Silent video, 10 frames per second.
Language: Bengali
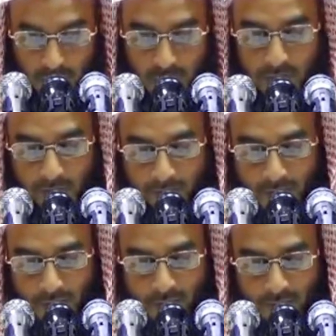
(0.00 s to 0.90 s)
কি
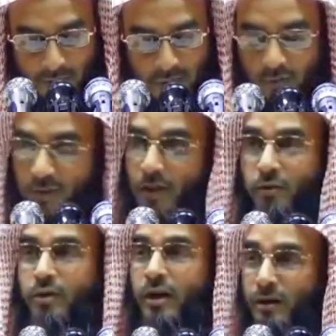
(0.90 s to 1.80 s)
ব্যাপার বলছি
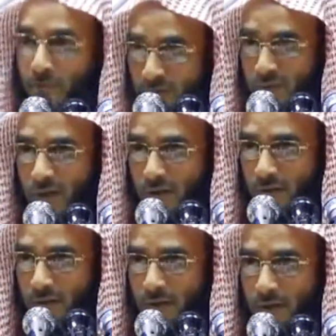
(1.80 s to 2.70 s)
ওসাল্লু না কেমন
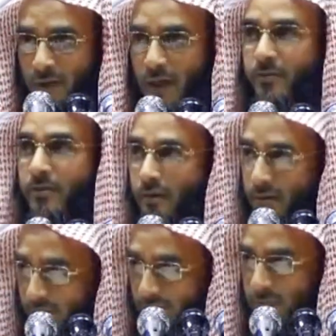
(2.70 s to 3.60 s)
ওসাল্লি আমরাও
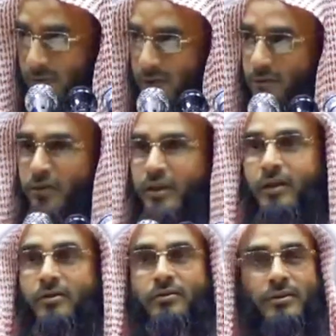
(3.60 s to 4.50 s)
নামাজ পড়ছি
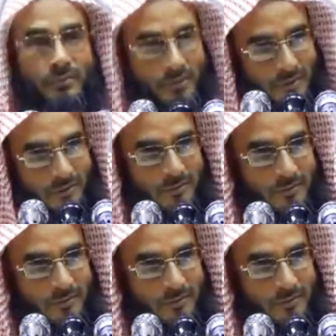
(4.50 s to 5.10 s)
ধনীরাও নামাজ পড়ছে